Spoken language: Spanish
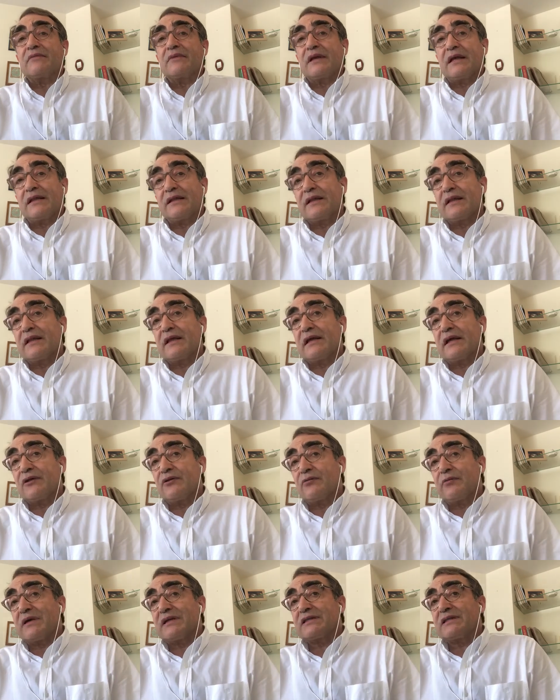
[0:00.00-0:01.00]
que han
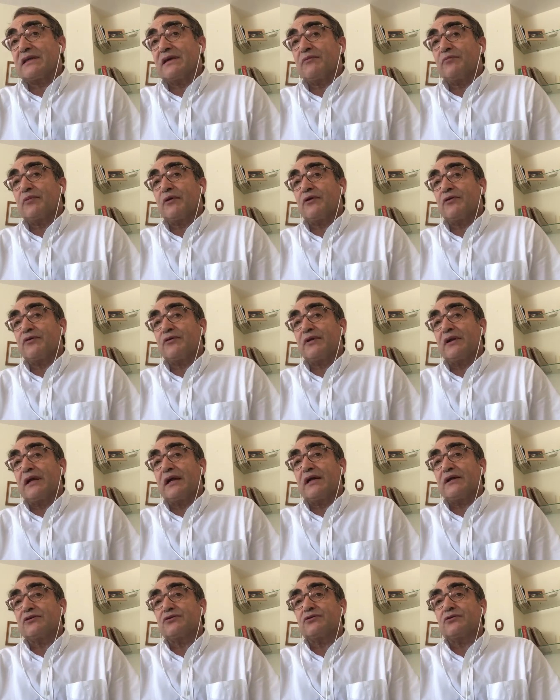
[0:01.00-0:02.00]
dedicado más tiempo a
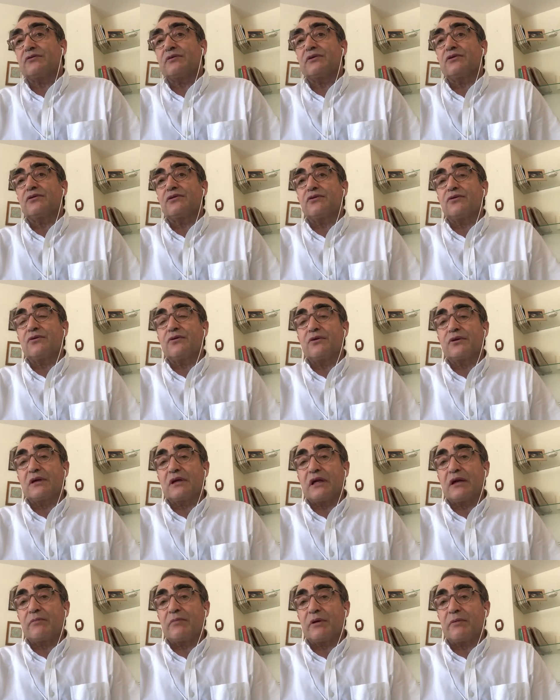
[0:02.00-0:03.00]
cocinar, sobre todo
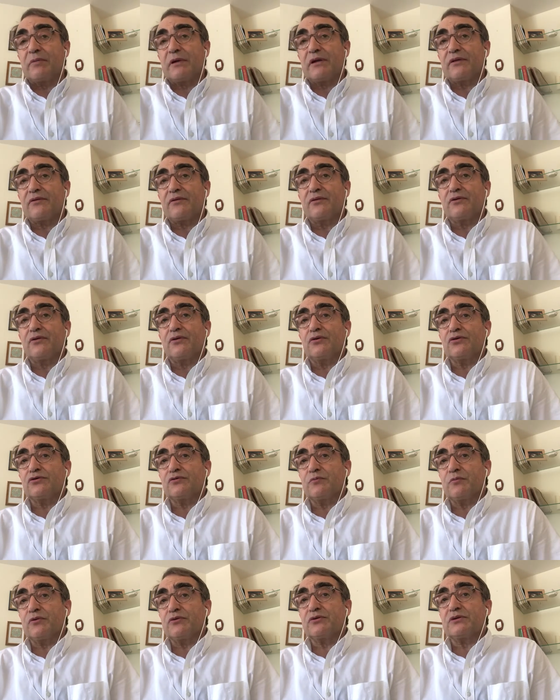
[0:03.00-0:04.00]
en la preparación de los
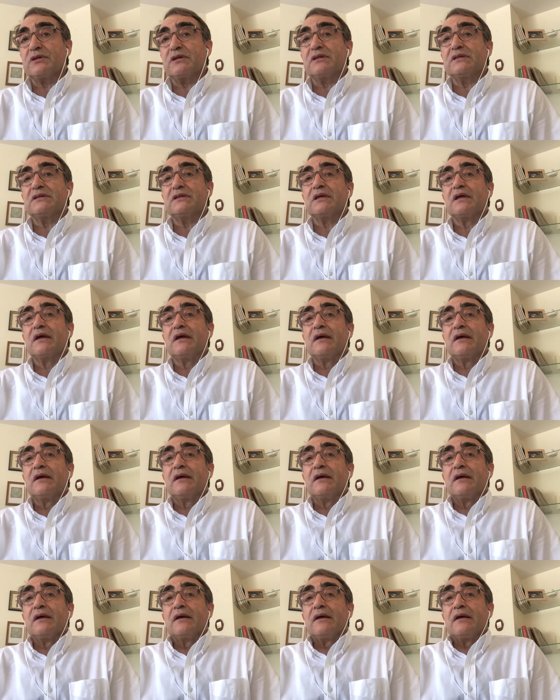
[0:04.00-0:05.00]
postres.
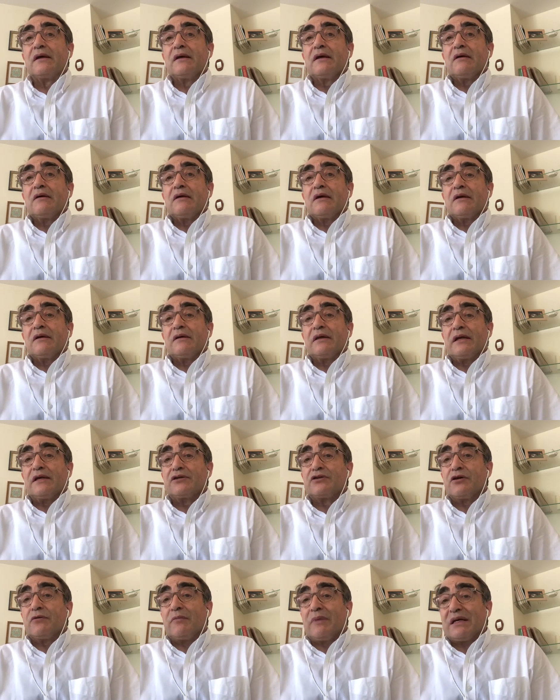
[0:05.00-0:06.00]
De
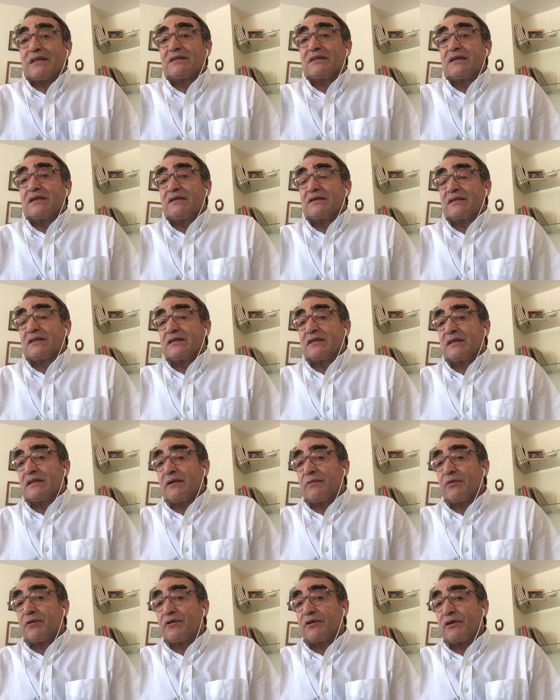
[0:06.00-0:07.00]
hecho, más del
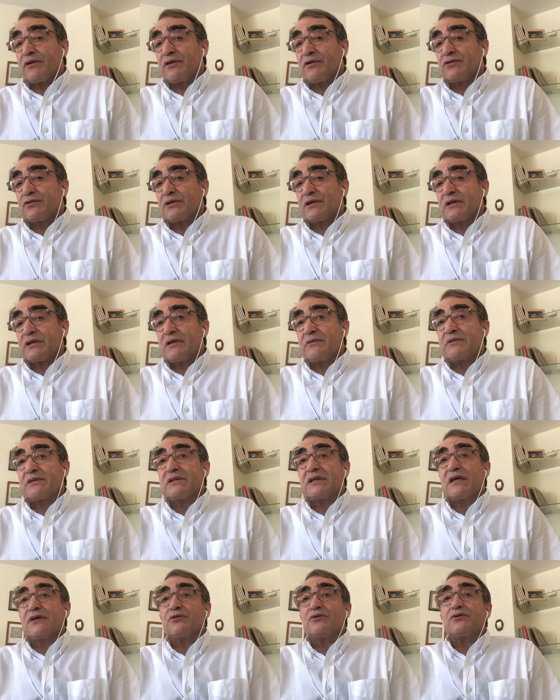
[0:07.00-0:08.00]
60% de los
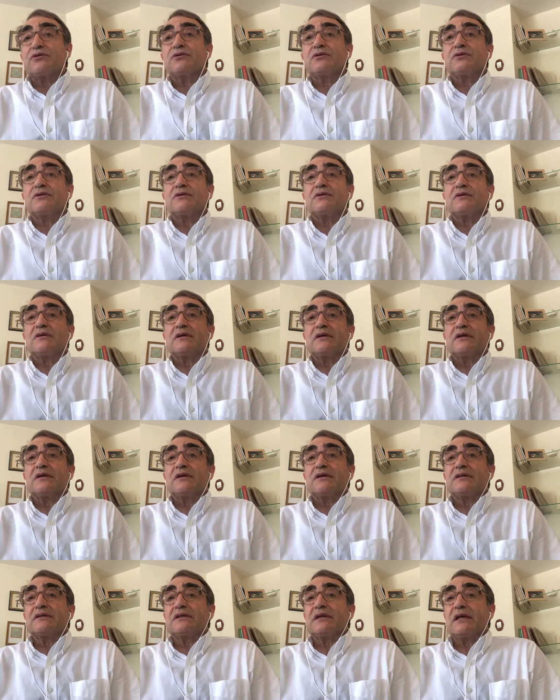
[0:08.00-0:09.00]
entrevistados
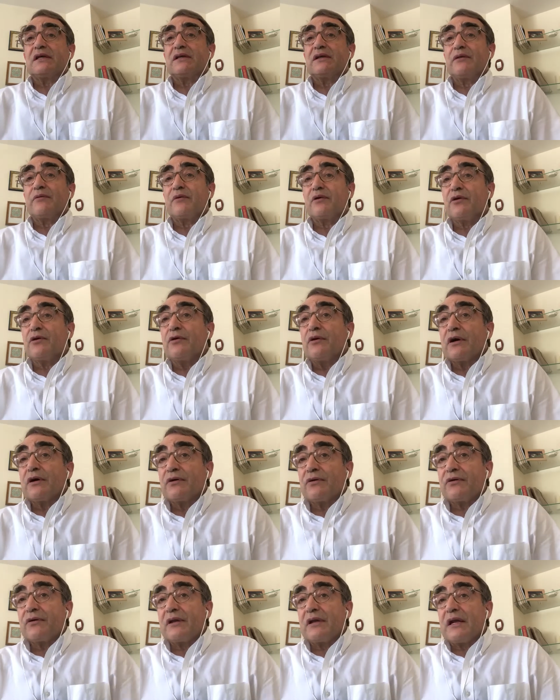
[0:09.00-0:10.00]
eh, se atrevió a
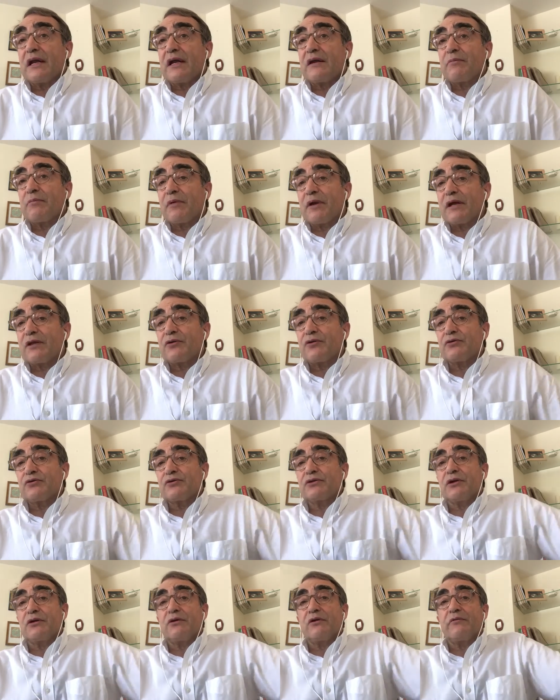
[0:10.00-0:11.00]
cocinar
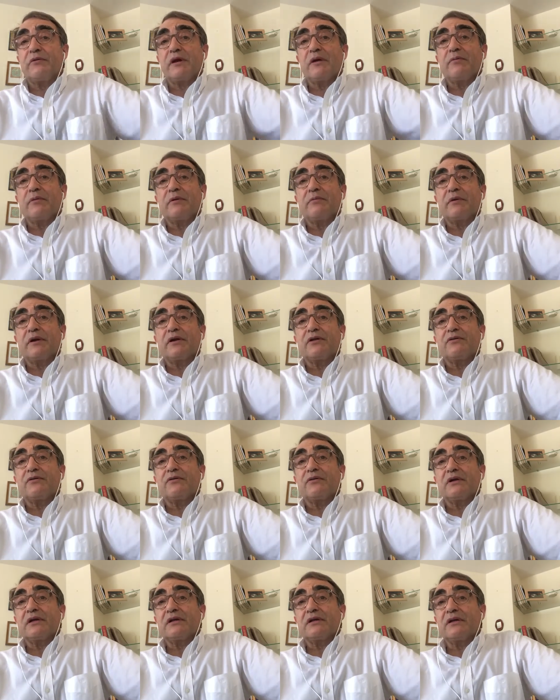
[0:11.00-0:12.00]
platos que no había preparado
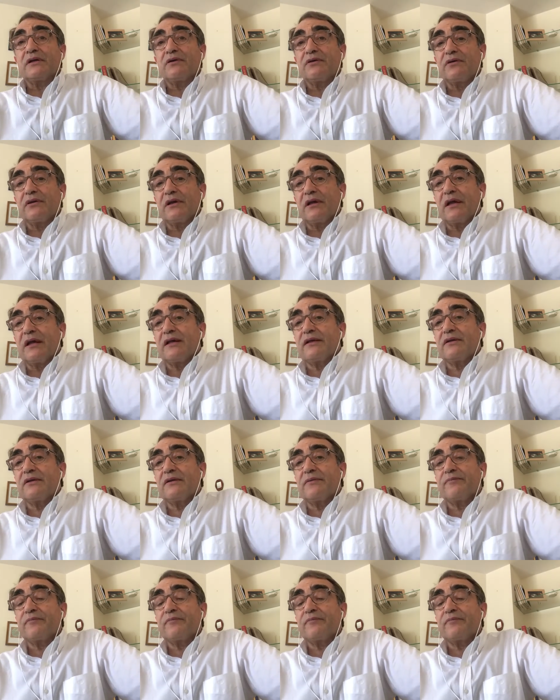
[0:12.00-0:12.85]
con anterioridad.